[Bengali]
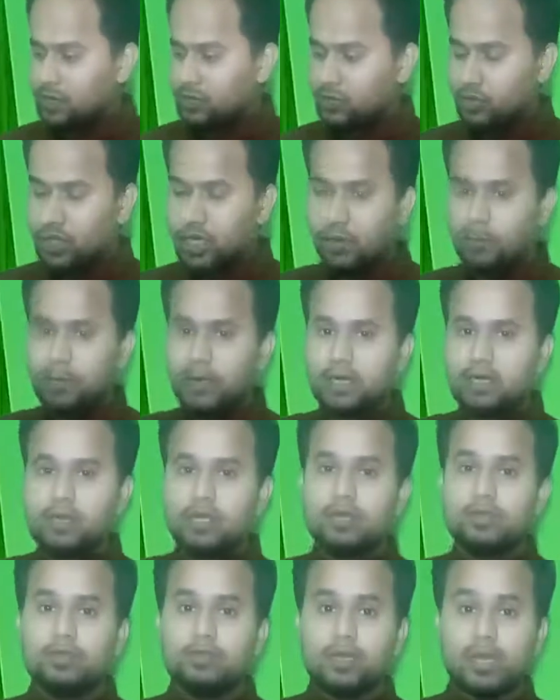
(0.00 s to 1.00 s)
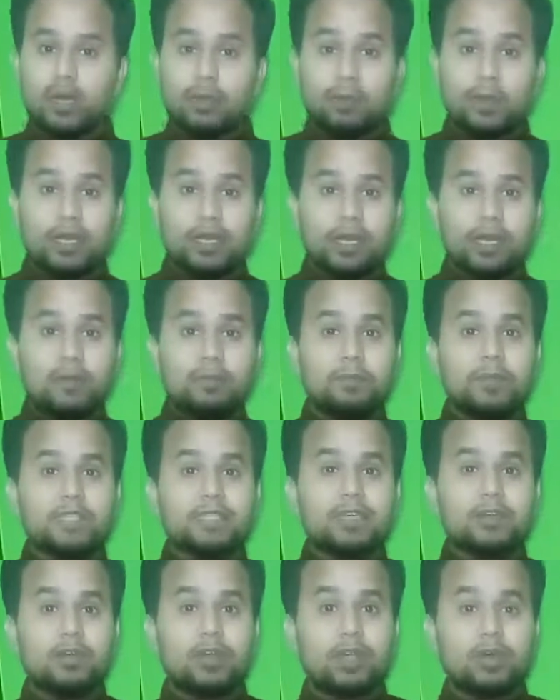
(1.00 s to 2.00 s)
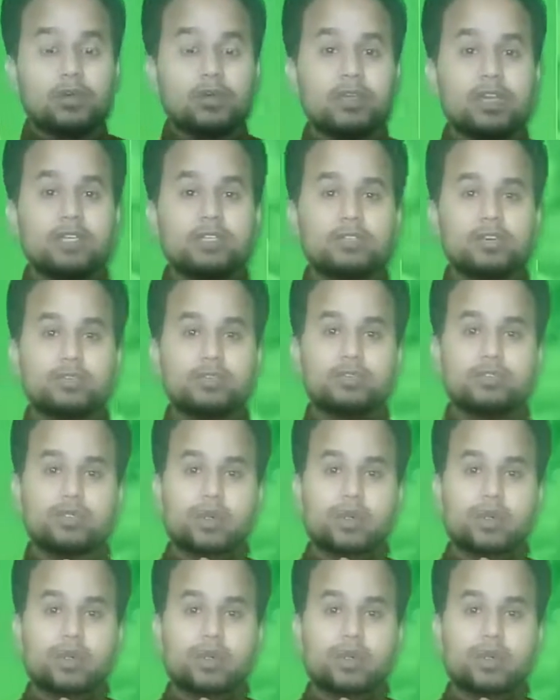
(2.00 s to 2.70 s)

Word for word: দুই নম্বরটা দুই নম্বরটা রিপ্রেজেন্ট করে উনিশশো